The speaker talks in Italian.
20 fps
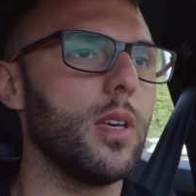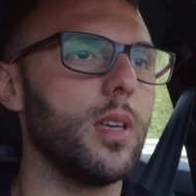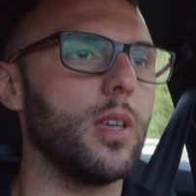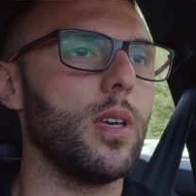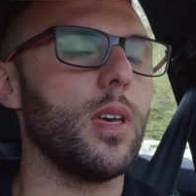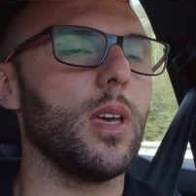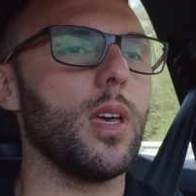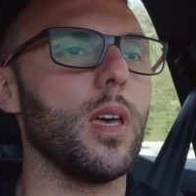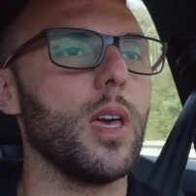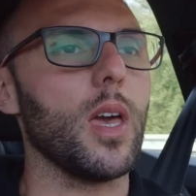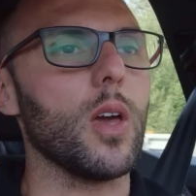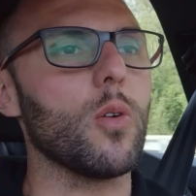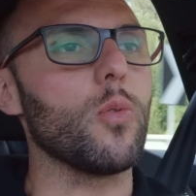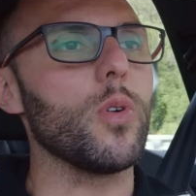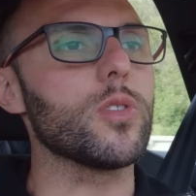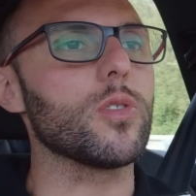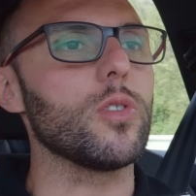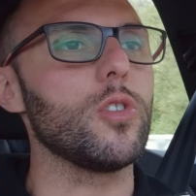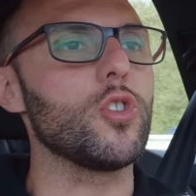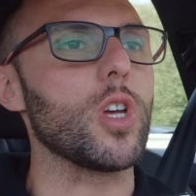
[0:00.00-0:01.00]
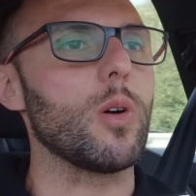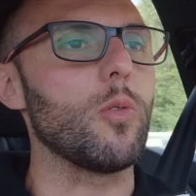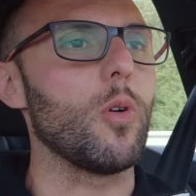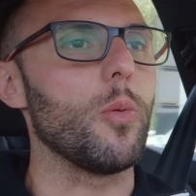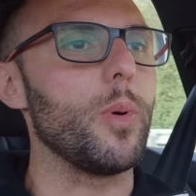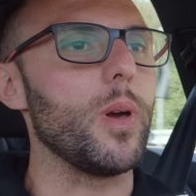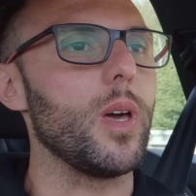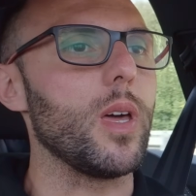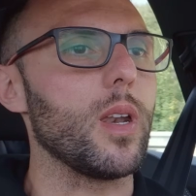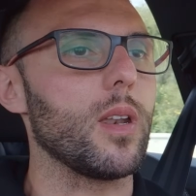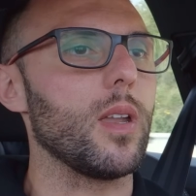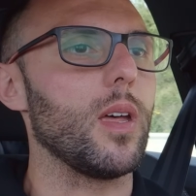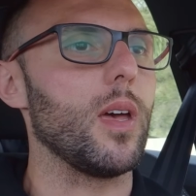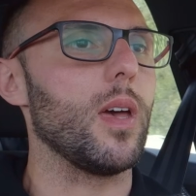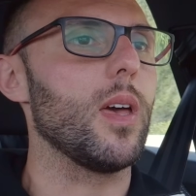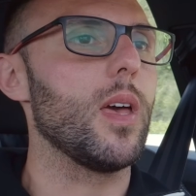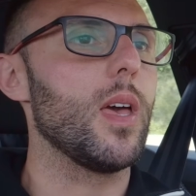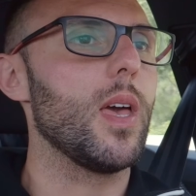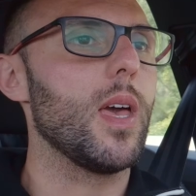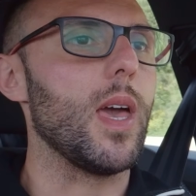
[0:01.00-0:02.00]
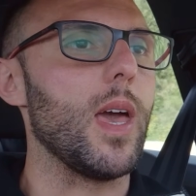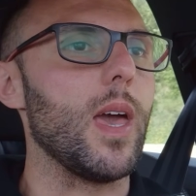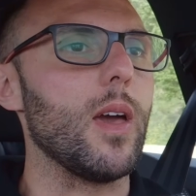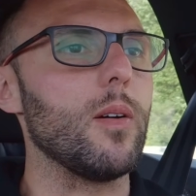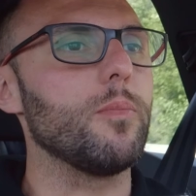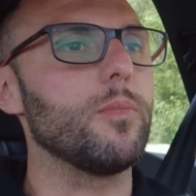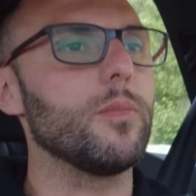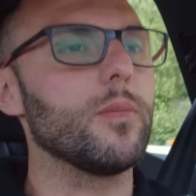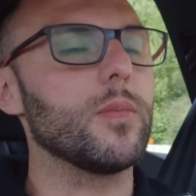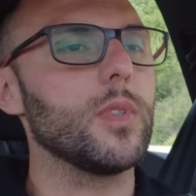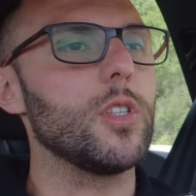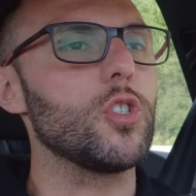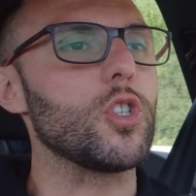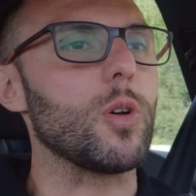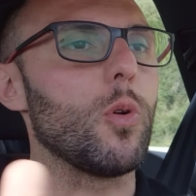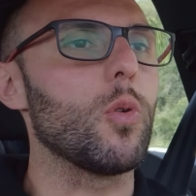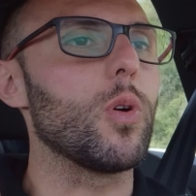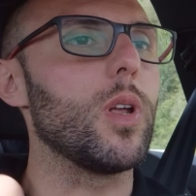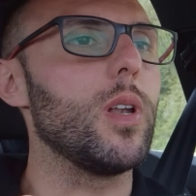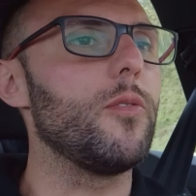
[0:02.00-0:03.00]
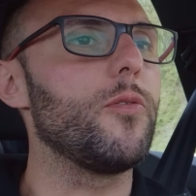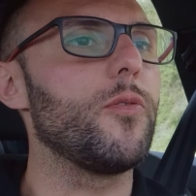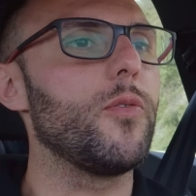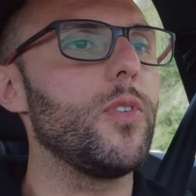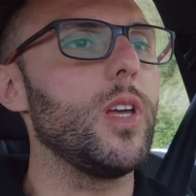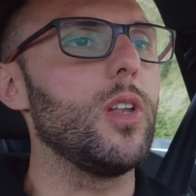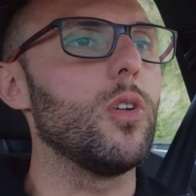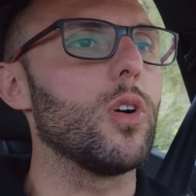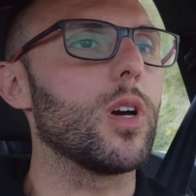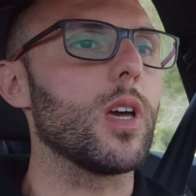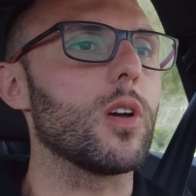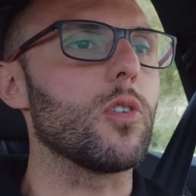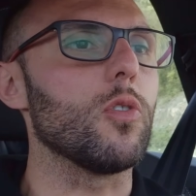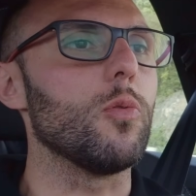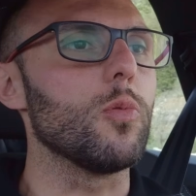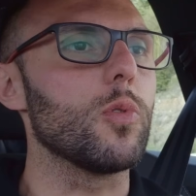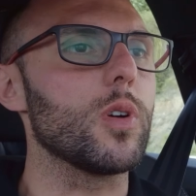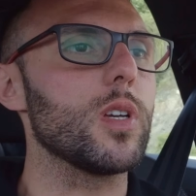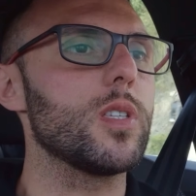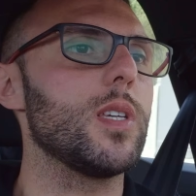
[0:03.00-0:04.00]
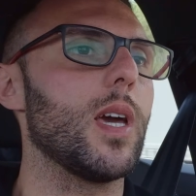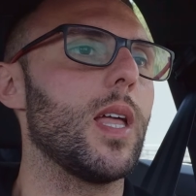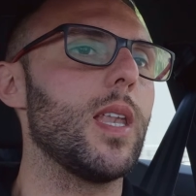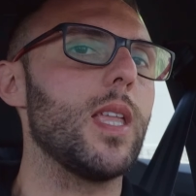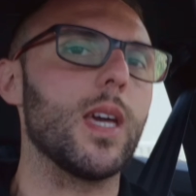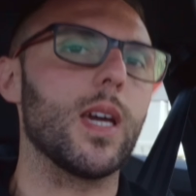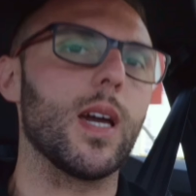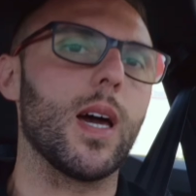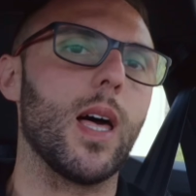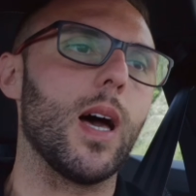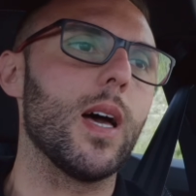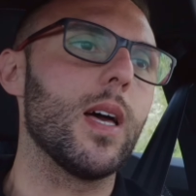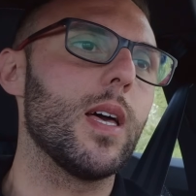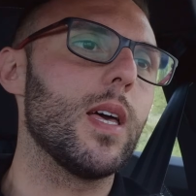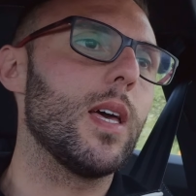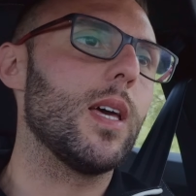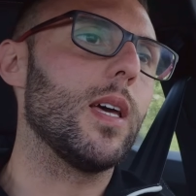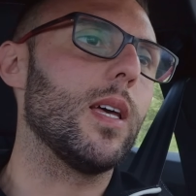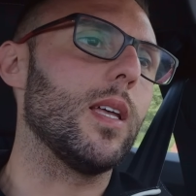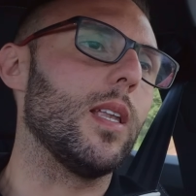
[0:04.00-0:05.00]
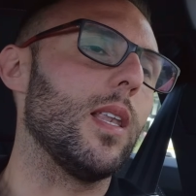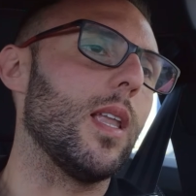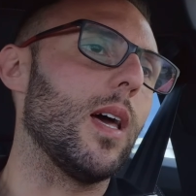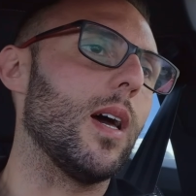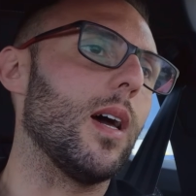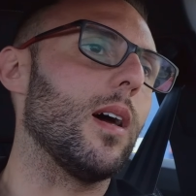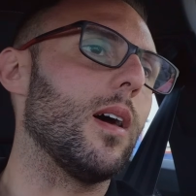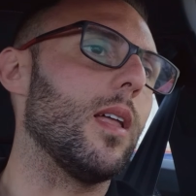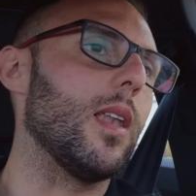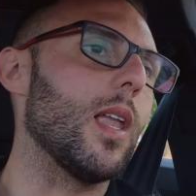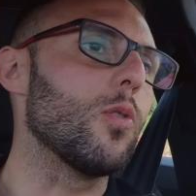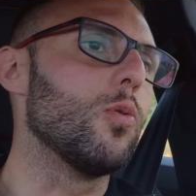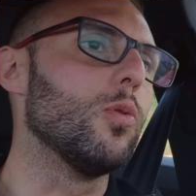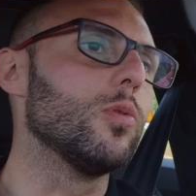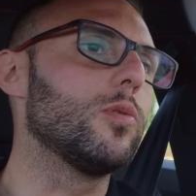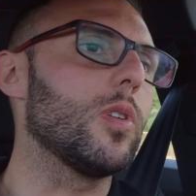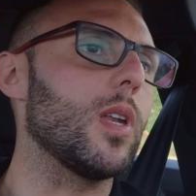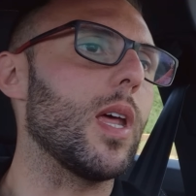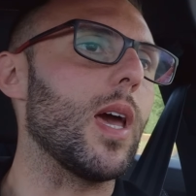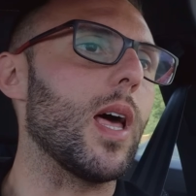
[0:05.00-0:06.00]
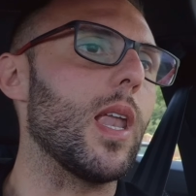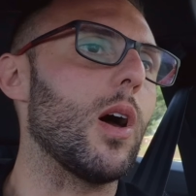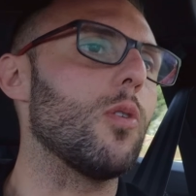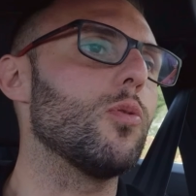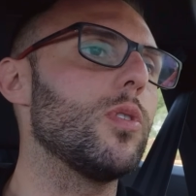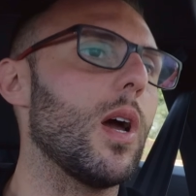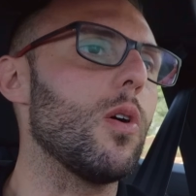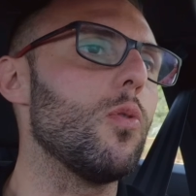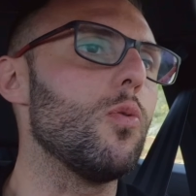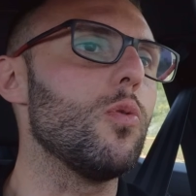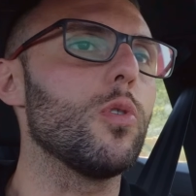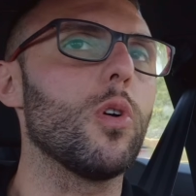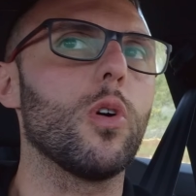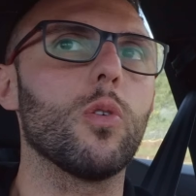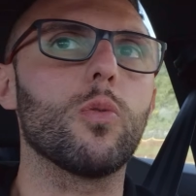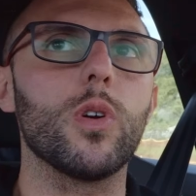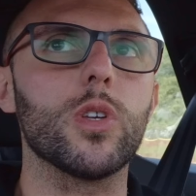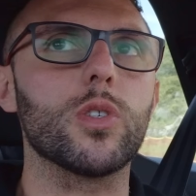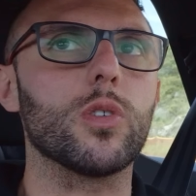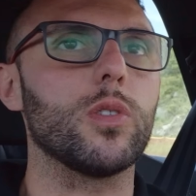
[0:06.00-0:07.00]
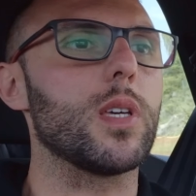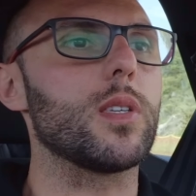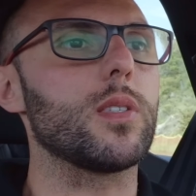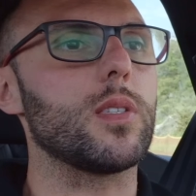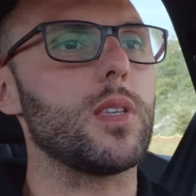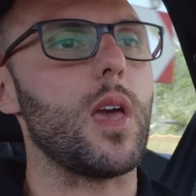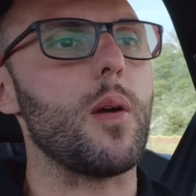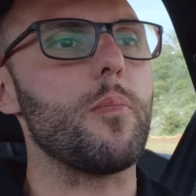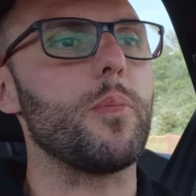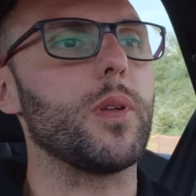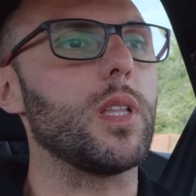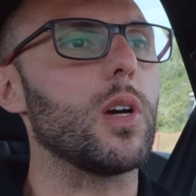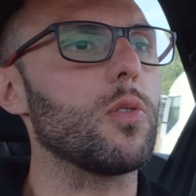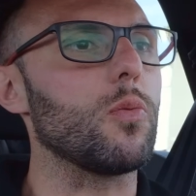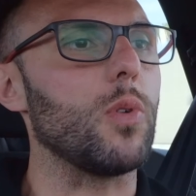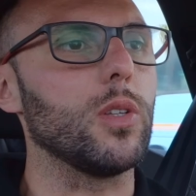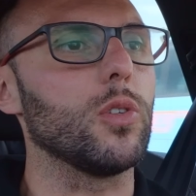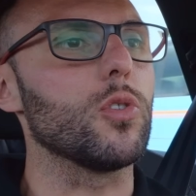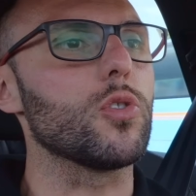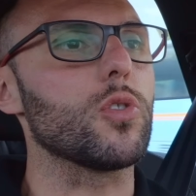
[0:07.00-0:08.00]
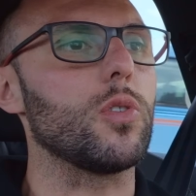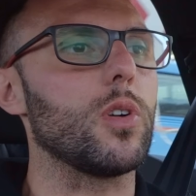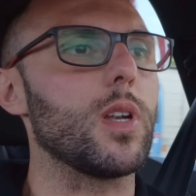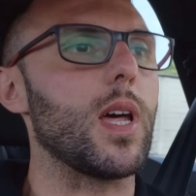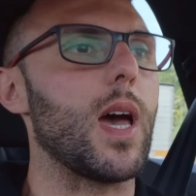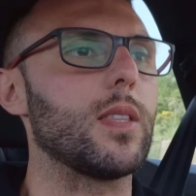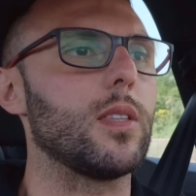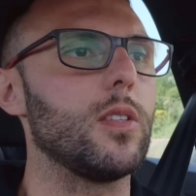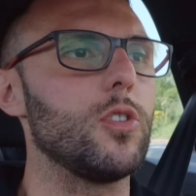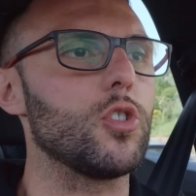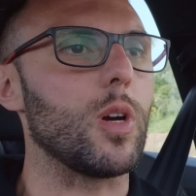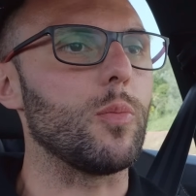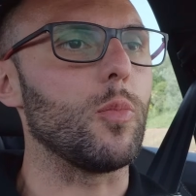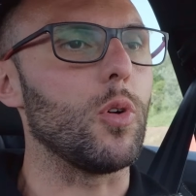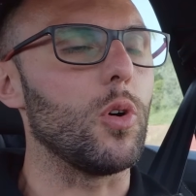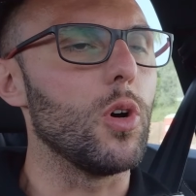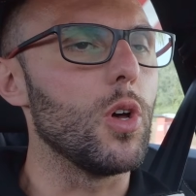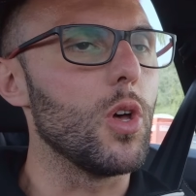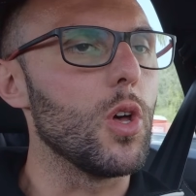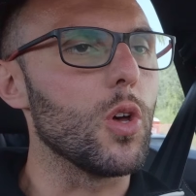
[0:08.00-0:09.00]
eh, questo diciamo per eh, diciamo quel filo che comunque sia lega la, la Q3 all'Audi A1, questo da sempre, da quando sono nati diciamo,